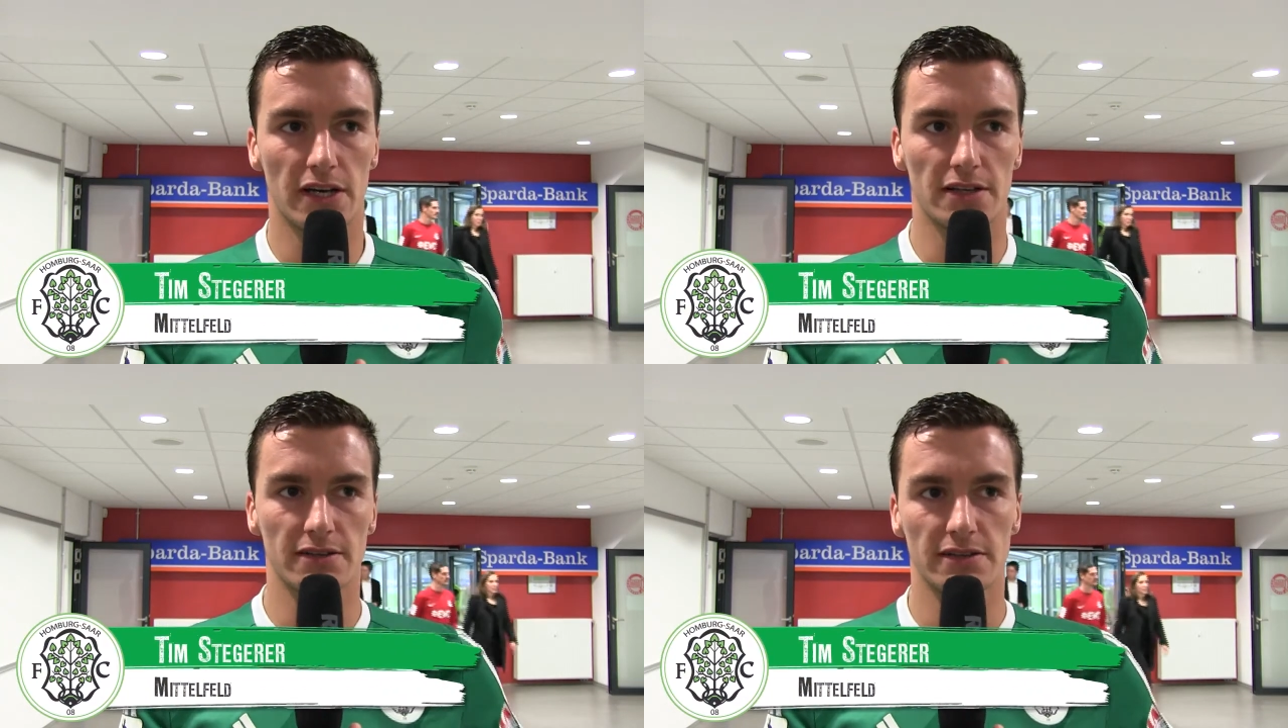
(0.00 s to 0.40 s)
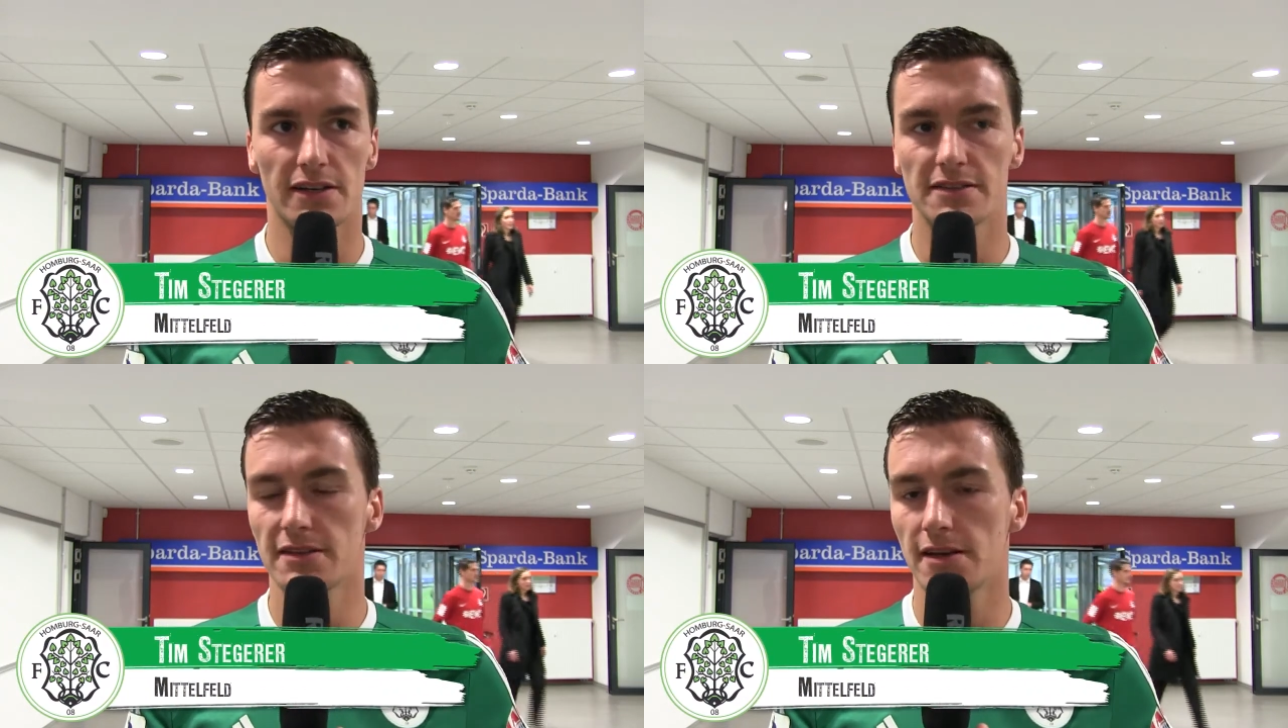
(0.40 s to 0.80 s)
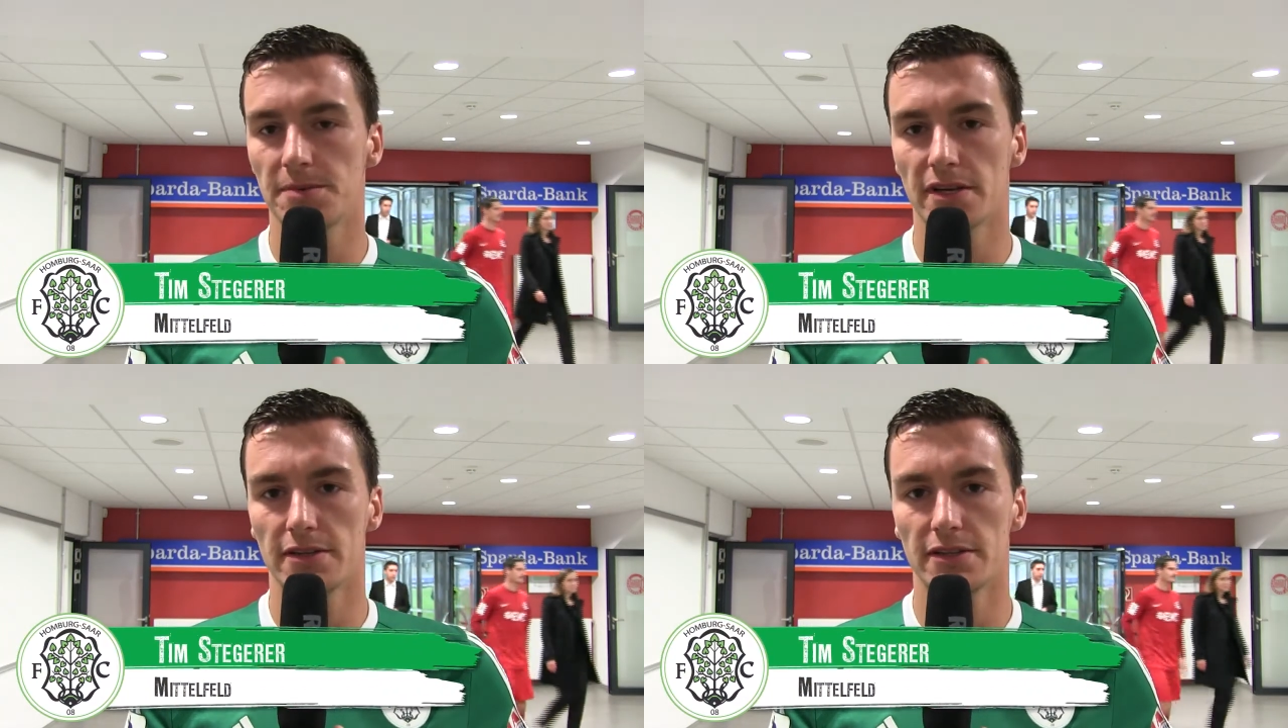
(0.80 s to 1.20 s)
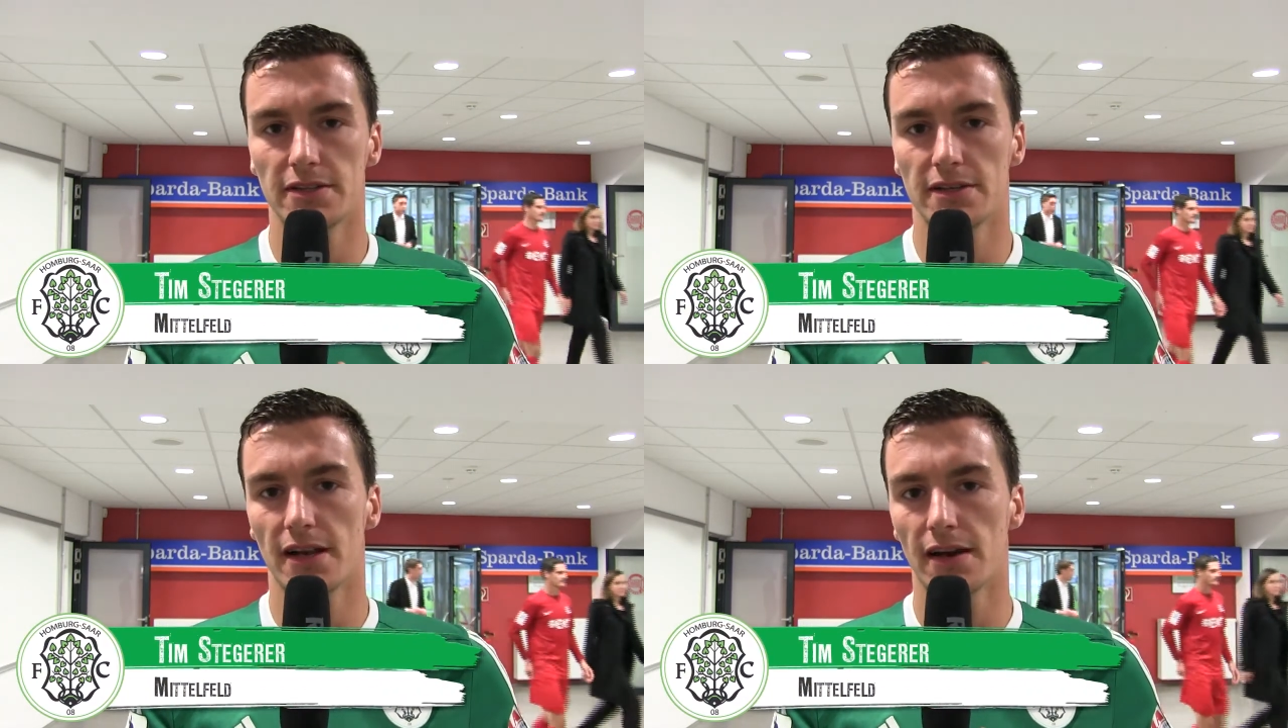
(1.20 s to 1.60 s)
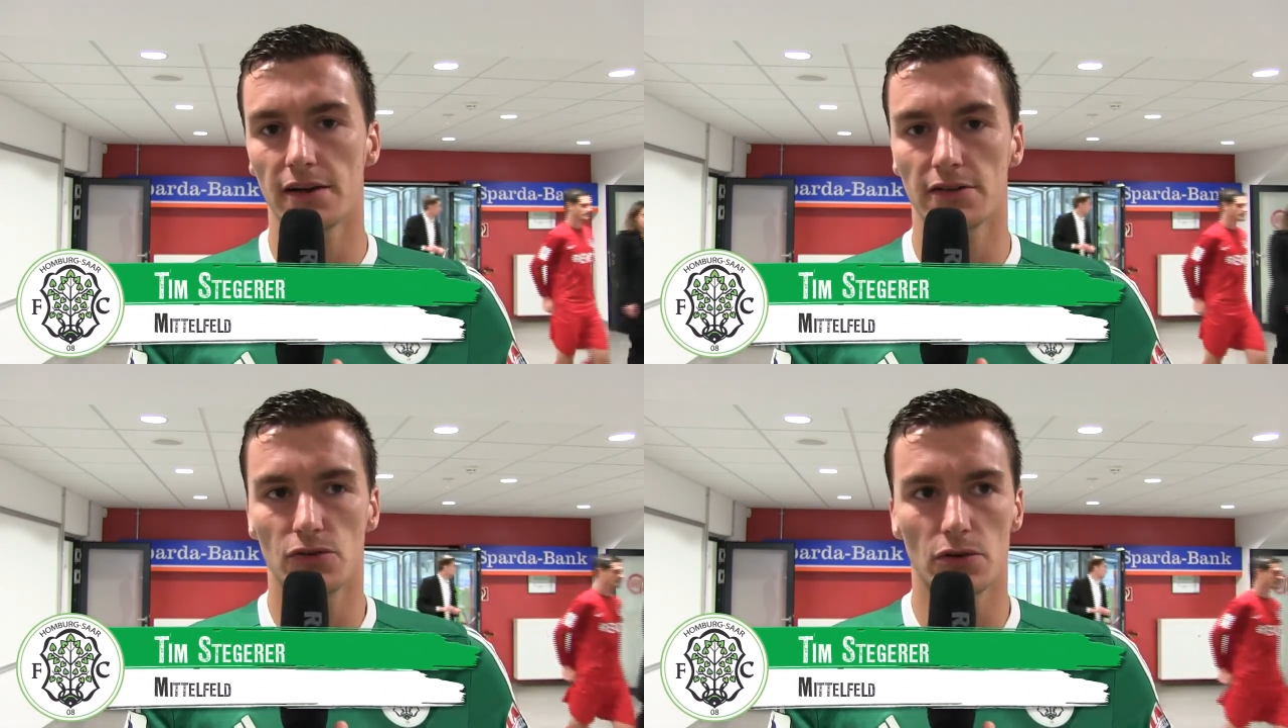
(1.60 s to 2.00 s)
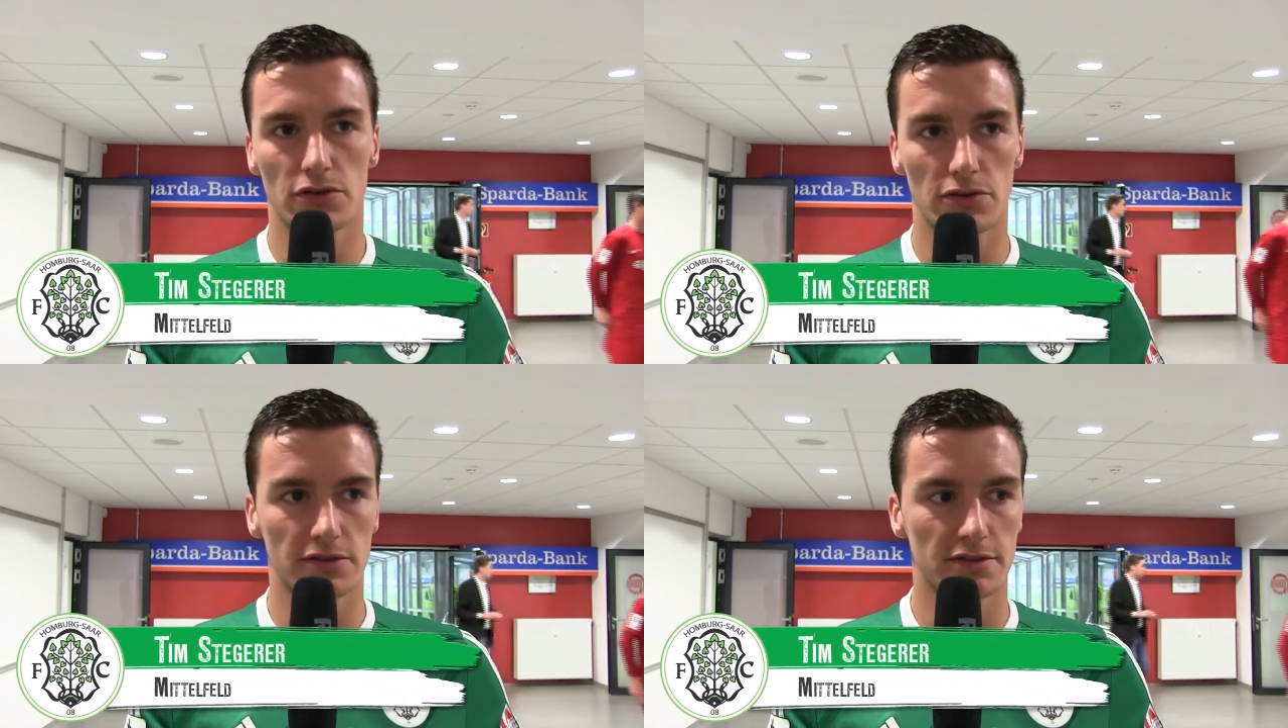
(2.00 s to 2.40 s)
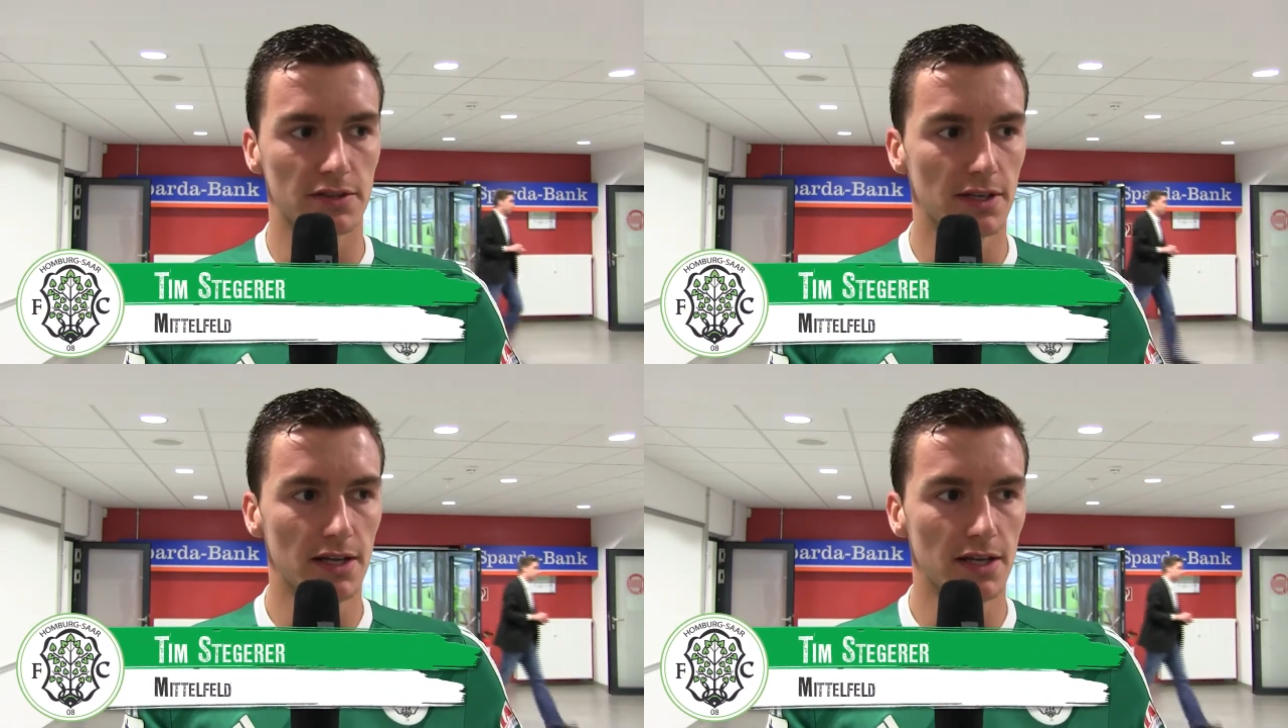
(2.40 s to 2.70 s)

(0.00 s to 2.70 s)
Wir hatten in der ersten Halbzeit die klareren Torchancen,